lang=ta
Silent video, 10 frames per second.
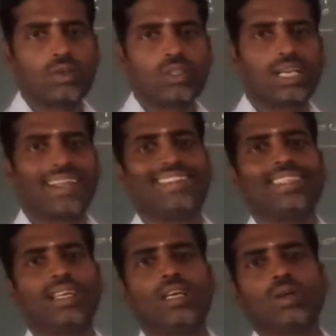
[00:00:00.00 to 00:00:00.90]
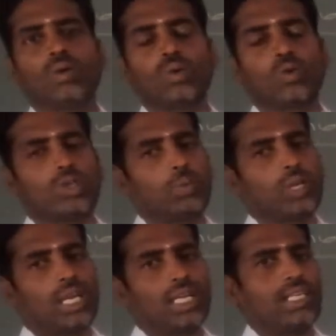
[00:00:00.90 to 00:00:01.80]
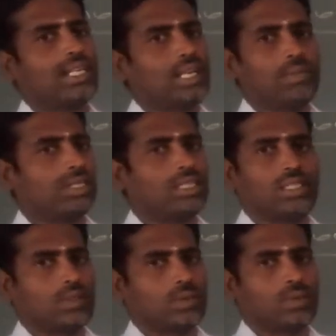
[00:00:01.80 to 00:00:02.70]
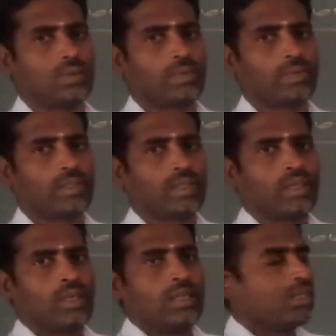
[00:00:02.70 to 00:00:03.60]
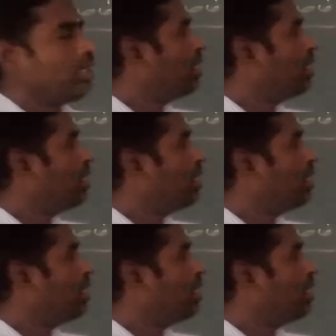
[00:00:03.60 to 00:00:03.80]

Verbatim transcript: ஒரு கலந்த ஒரு கூட்டு பொருளாக கனிமங்கள் இருக்கும் இதை